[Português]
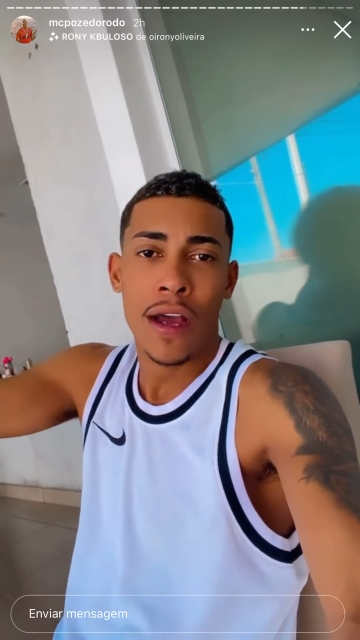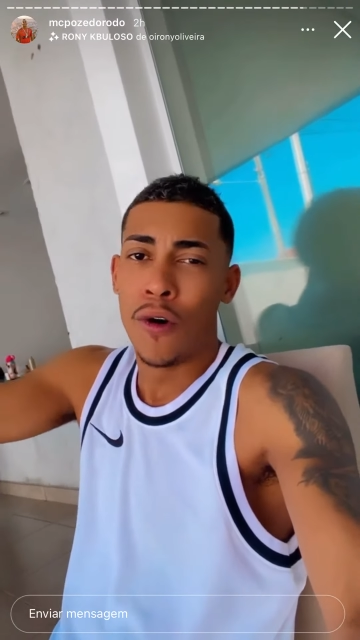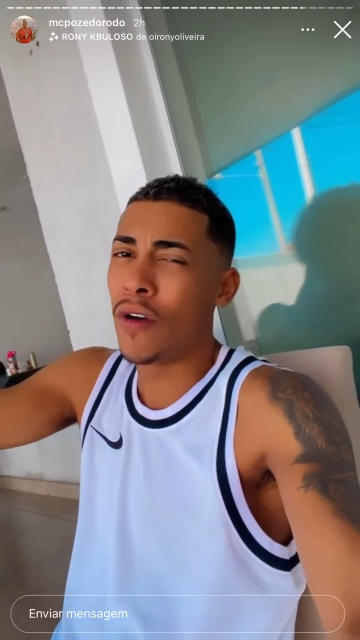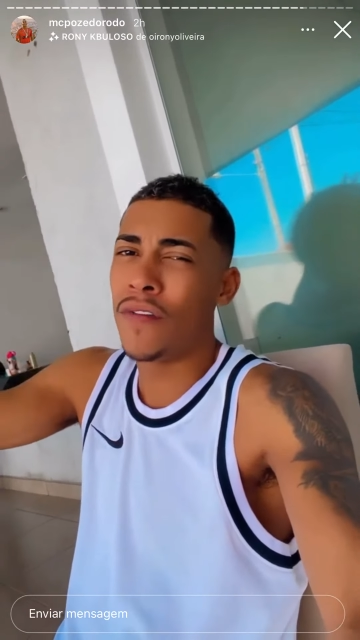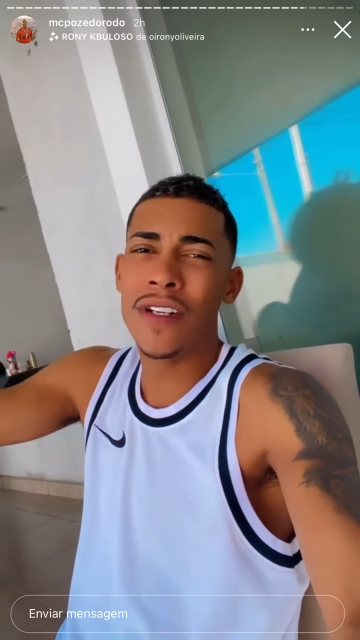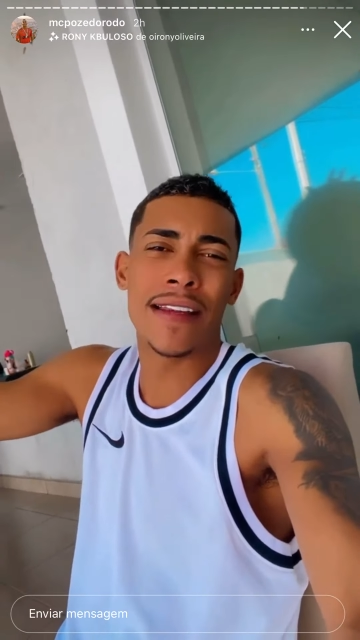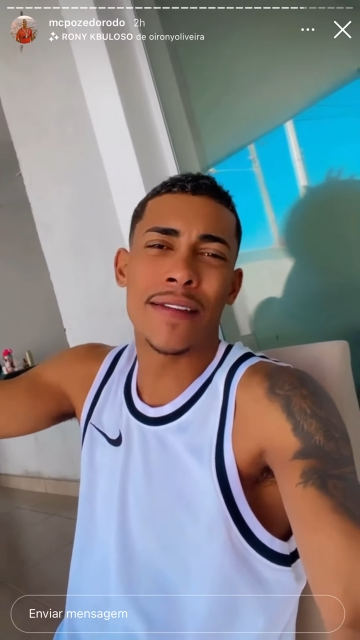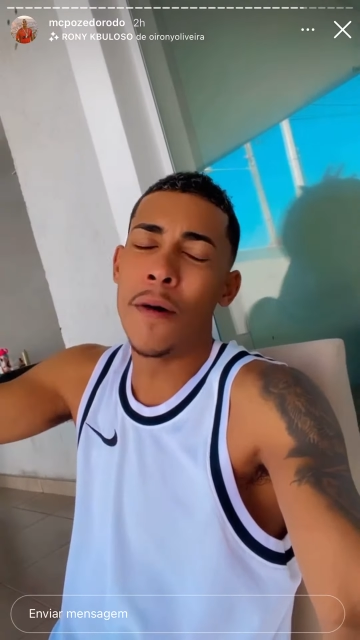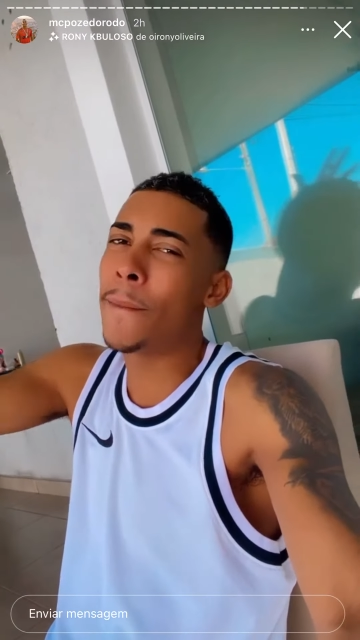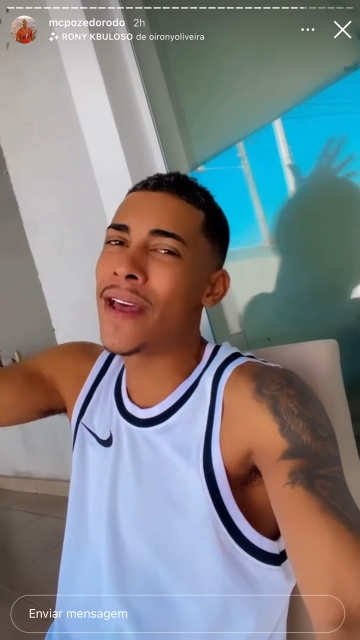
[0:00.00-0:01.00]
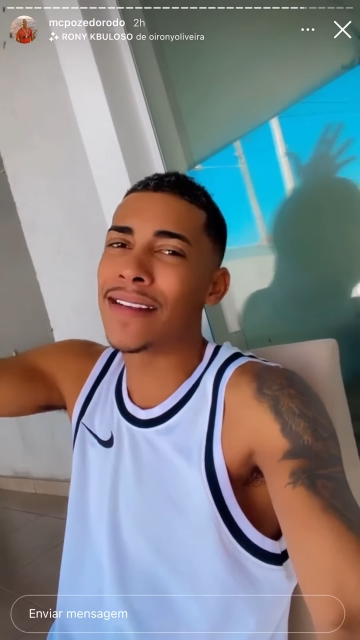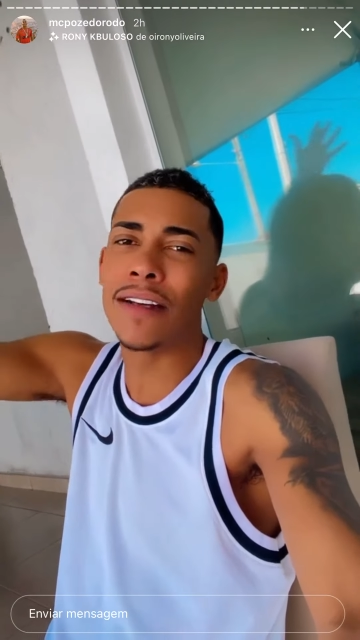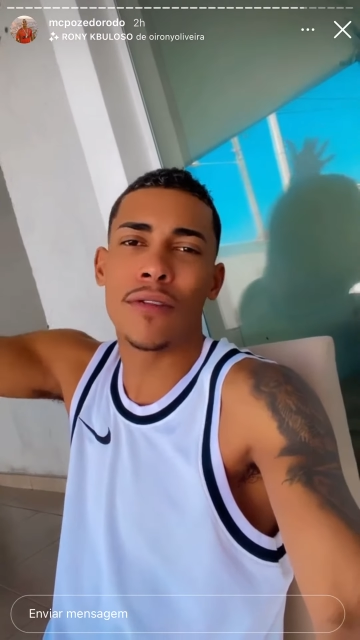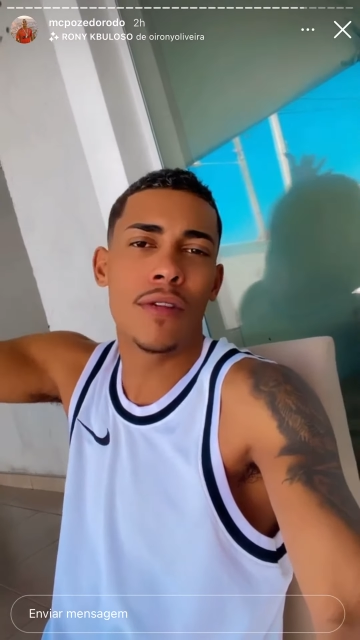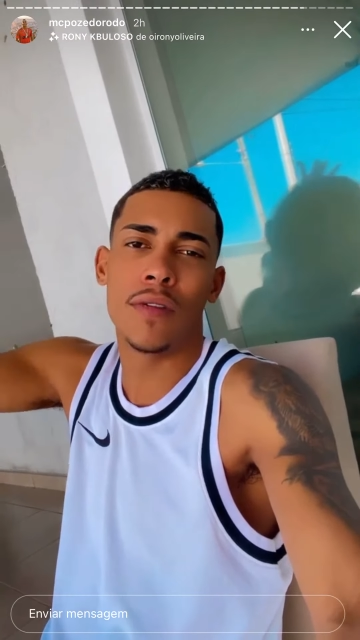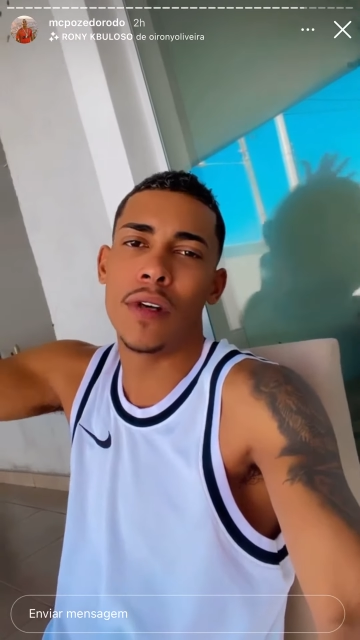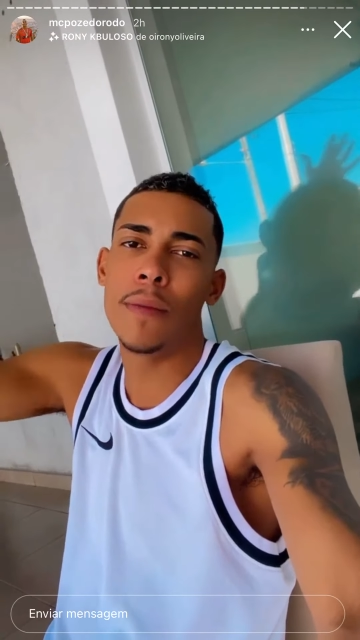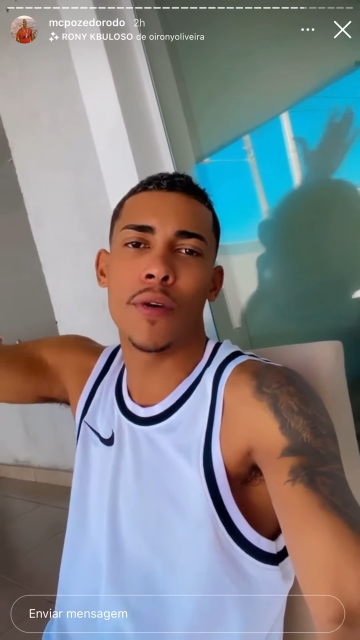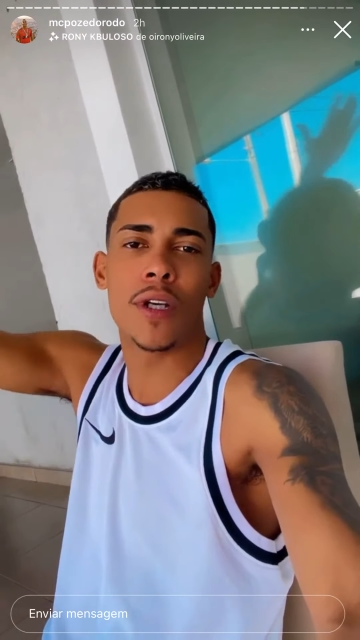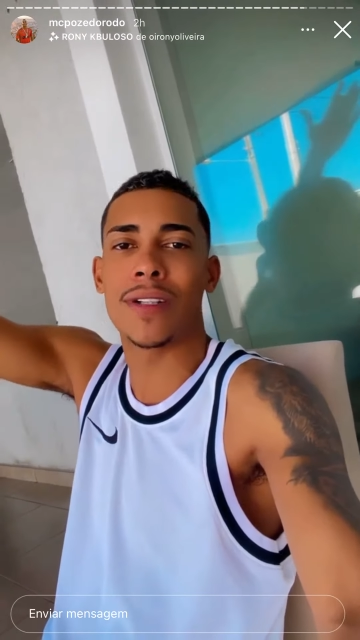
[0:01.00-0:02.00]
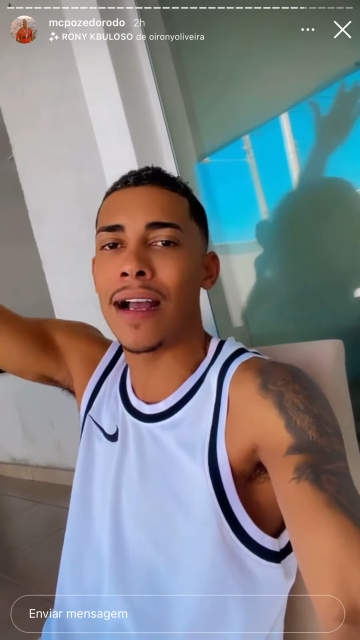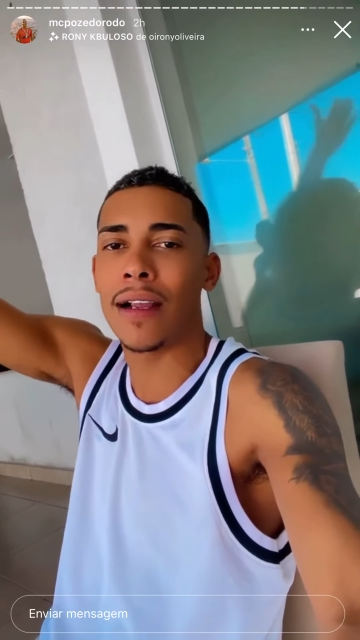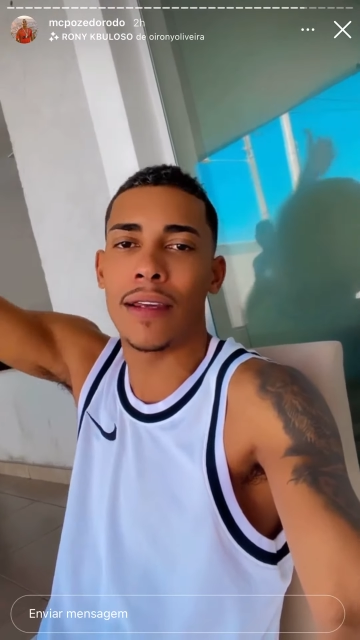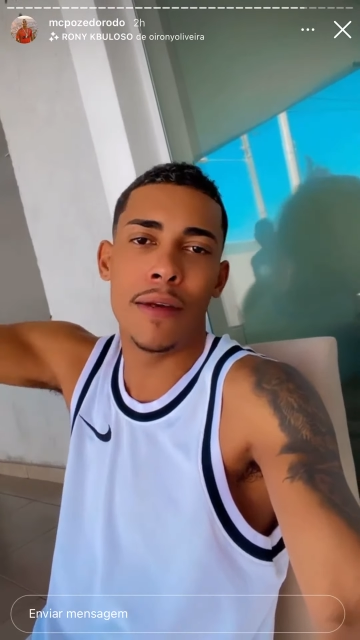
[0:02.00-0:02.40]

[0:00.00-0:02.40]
O vídeo é tão pesado que eu não vou nem postar aqui